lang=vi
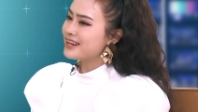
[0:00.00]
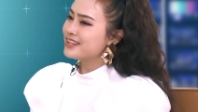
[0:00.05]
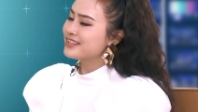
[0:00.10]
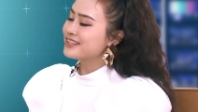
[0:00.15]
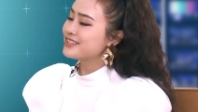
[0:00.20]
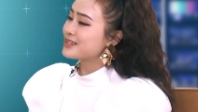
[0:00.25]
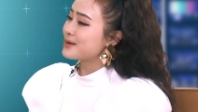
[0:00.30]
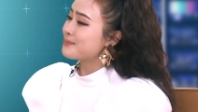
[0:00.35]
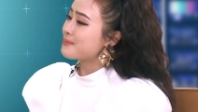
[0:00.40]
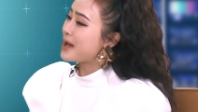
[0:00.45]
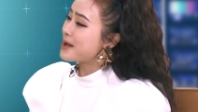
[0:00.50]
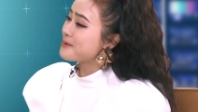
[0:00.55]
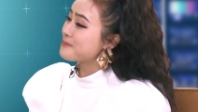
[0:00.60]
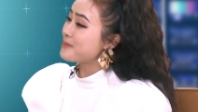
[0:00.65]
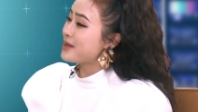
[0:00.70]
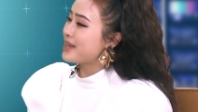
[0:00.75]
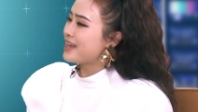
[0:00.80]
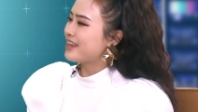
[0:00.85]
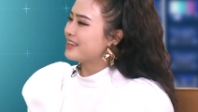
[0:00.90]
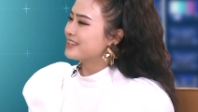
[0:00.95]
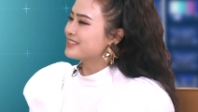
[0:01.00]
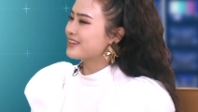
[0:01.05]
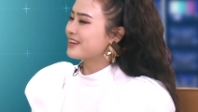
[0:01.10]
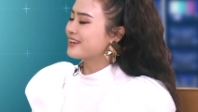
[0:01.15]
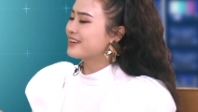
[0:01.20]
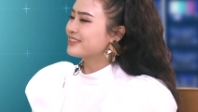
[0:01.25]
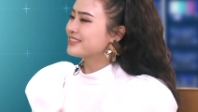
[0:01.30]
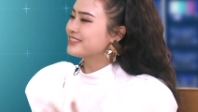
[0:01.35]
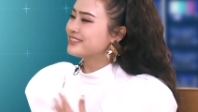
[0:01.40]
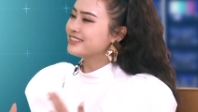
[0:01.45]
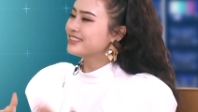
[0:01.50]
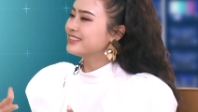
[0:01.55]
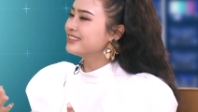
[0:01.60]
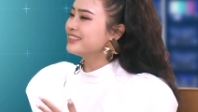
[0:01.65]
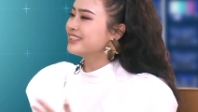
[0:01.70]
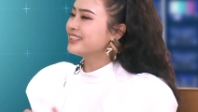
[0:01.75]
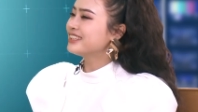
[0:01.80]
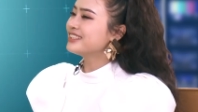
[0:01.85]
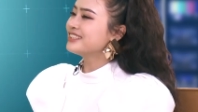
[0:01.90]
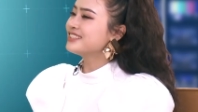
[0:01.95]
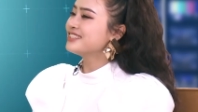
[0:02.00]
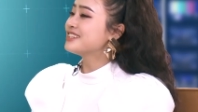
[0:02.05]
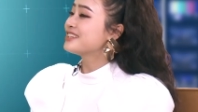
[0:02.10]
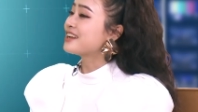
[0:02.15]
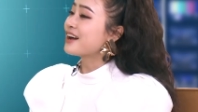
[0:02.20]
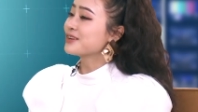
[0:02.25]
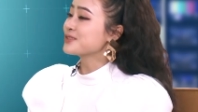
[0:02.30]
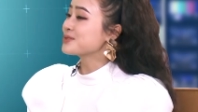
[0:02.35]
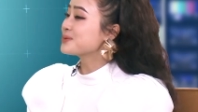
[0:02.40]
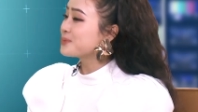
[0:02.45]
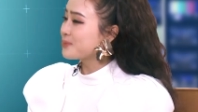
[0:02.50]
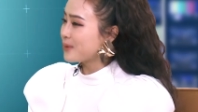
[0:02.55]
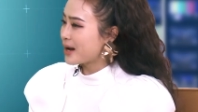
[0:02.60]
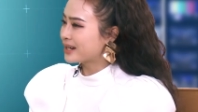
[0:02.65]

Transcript: đình, cho ba mẹ, cho những cái gì đó xung